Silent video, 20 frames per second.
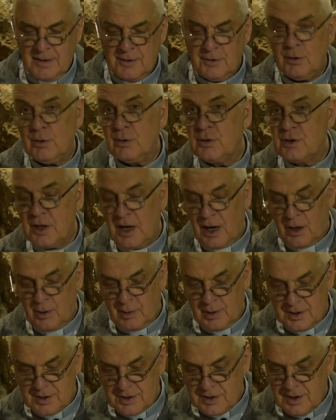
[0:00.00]
To
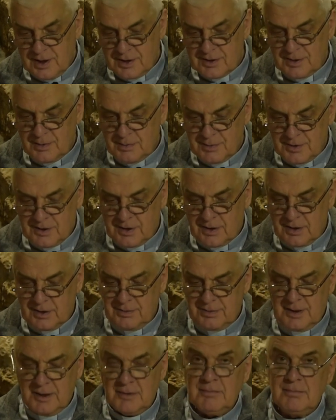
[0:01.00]
ciało jest czasem
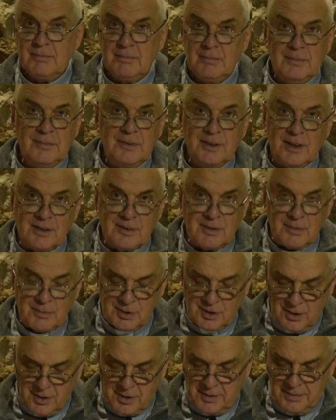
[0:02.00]
zdrowe, czasem
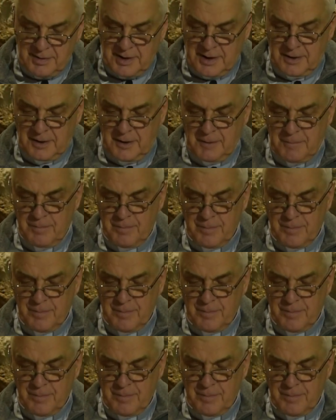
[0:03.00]
schorowane.